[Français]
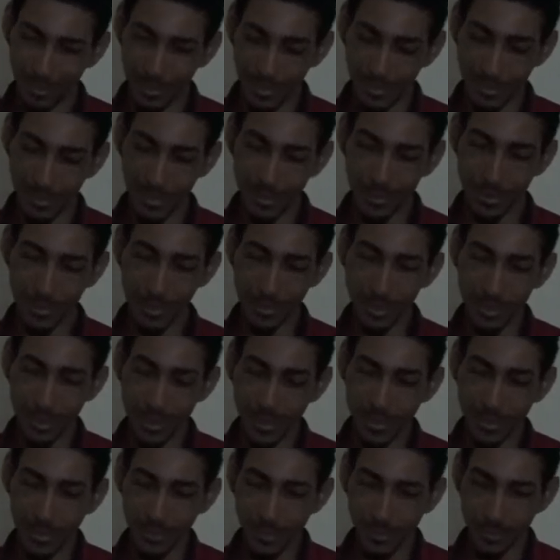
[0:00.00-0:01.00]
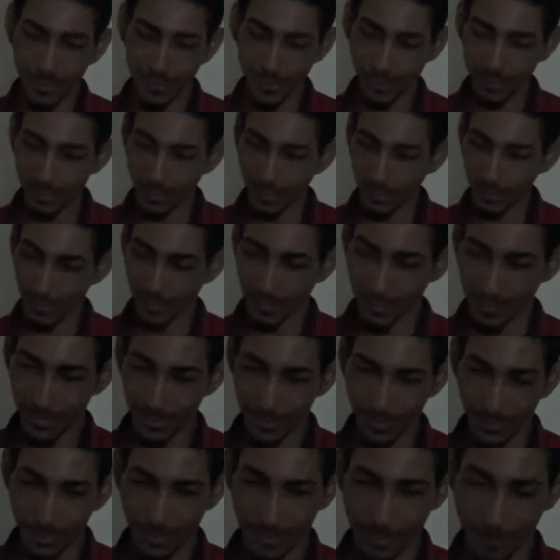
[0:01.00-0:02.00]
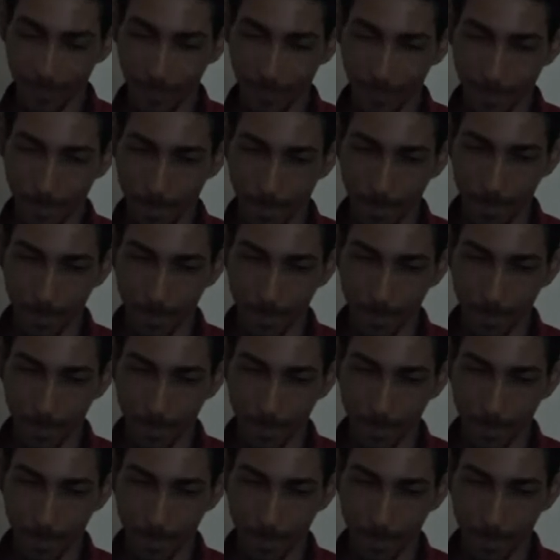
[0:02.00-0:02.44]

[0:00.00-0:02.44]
de la rigueur de la loi sur la détention, la